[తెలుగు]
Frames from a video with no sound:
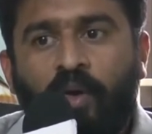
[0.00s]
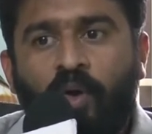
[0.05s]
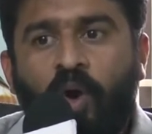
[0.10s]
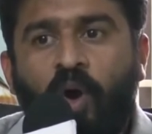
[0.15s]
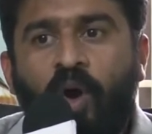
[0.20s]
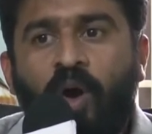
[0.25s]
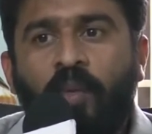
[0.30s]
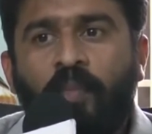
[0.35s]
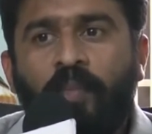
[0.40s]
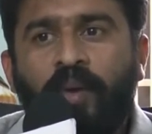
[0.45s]

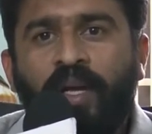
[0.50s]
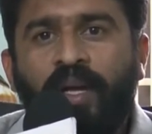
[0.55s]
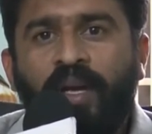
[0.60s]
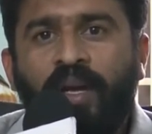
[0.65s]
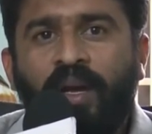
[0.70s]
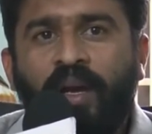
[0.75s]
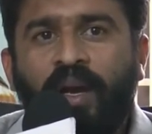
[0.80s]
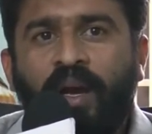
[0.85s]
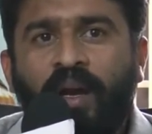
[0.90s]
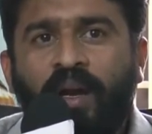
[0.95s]
కామెడీ
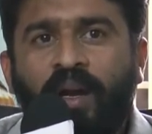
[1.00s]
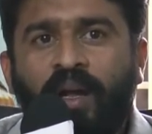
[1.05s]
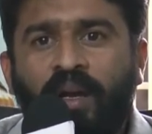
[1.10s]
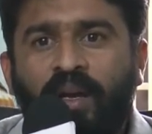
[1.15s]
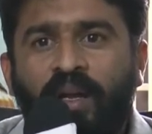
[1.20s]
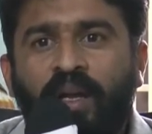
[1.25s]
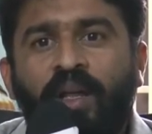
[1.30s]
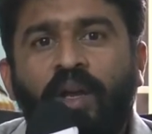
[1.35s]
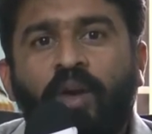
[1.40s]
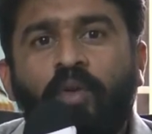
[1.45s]
కన్నా
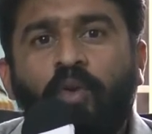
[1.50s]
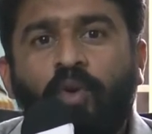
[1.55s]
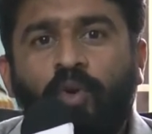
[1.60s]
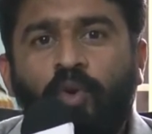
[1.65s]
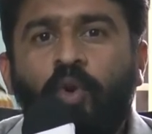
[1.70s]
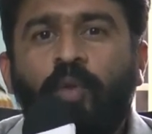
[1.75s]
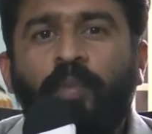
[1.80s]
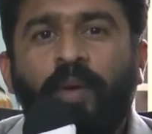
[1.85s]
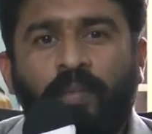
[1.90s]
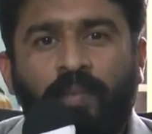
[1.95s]
నేను ఎక్కువ
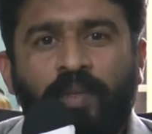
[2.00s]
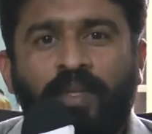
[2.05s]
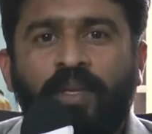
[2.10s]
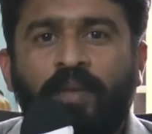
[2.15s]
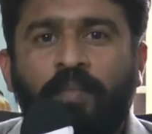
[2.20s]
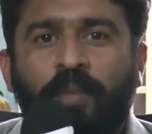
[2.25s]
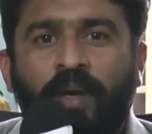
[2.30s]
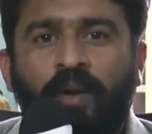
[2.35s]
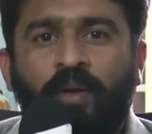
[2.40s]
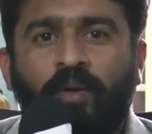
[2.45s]
హ్యూమర్ మీద
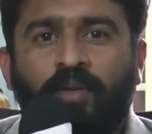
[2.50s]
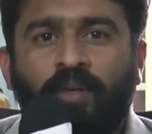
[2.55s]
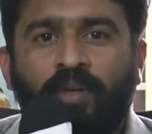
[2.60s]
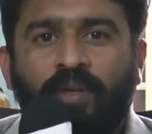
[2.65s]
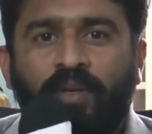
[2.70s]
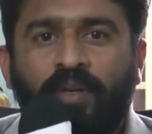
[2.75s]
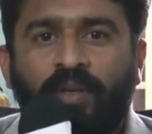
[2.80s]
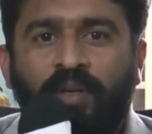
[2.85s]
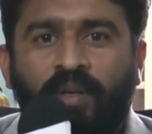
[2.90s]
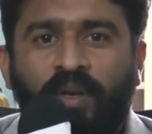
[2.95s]
డిపెండ్
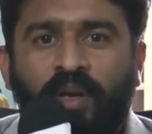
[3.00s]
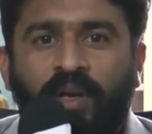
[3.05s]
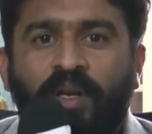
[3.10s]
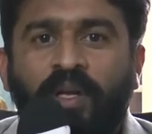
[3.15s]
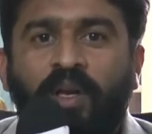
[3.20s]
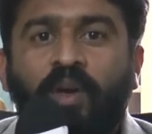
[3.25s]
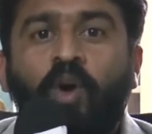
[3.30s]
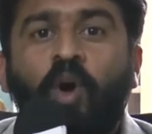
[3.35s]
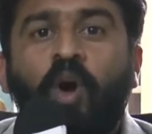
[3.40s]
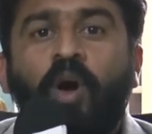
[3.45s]
అవుతానండి
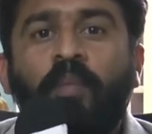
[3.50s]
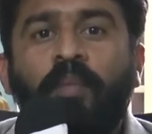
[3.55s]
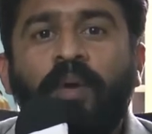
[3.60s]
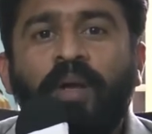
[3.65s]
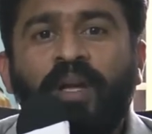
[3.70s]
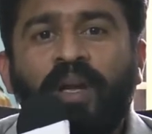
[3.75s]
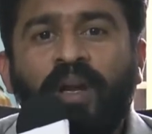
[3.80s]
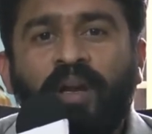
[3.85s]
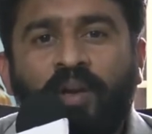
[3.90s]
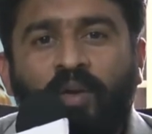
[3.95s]
అంటే
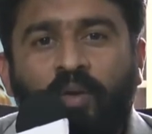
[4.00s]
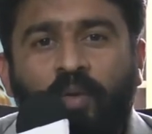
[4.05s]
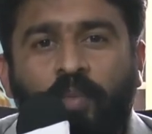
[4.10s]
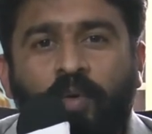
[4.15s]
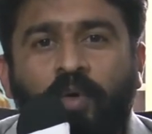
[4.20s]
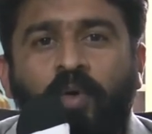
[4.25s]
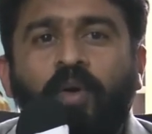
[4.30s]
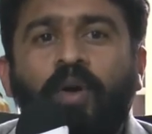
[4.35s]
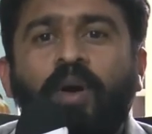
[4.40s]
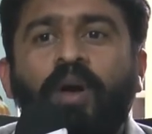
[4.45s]
కామెడీ అంటే
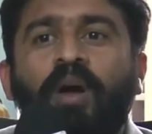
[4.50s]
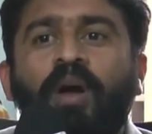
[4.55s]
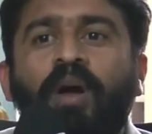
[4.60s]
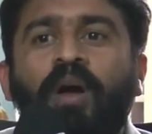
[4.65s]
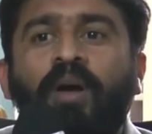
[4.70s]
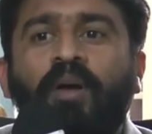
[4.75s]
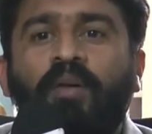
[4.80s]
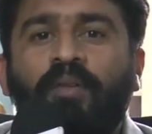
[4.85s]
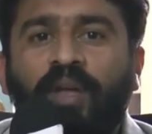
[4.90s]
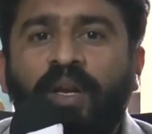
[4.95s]
ఇప్పుడు ఒక
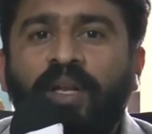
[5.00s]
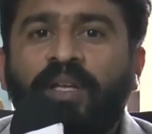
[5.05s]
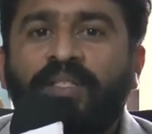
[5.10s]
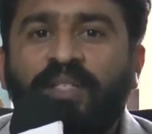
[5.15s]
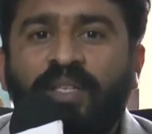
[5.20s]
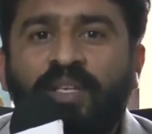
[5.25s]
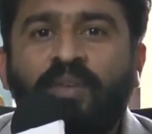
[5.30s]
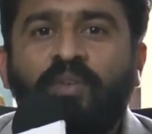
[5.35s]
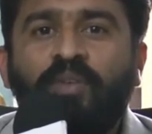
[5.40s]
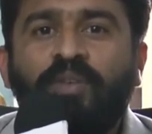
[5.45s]
వేరే
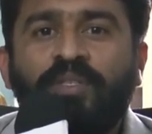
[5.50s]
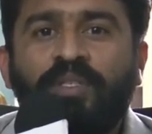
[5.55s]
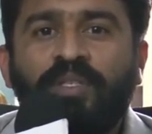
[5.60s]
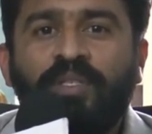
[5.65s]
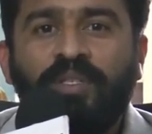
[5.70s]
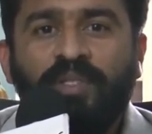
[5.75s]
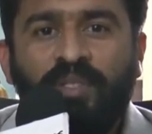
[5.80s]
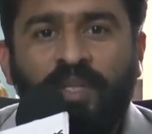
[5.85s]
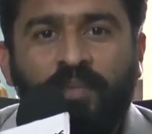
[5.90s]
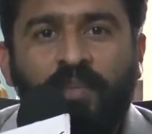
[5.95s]
సీన్ వచ్చి
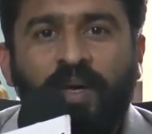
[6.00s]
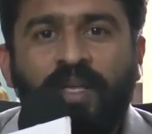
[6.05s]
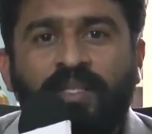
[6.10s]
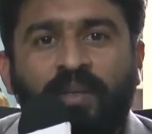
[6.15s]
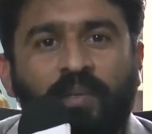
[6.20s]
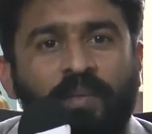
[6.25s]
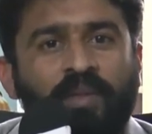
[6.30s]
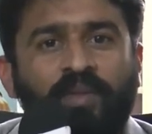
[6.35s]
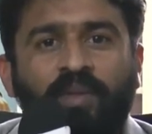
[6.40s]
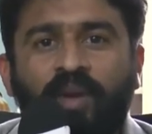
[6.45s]
సినిమాకి
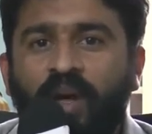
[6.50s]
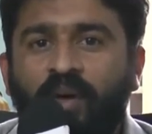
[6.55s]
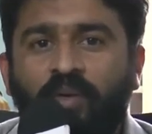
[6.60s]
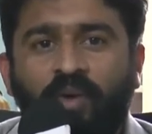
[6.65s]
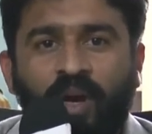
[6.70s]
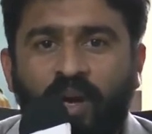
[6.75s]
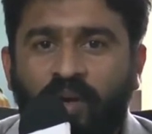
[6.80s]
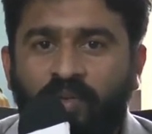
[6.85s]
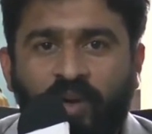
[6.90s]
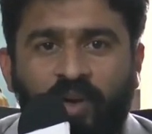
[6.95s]
సంబంధం
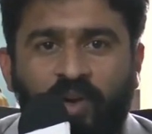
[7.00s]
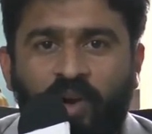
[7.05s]
లేకుండా అటువంటి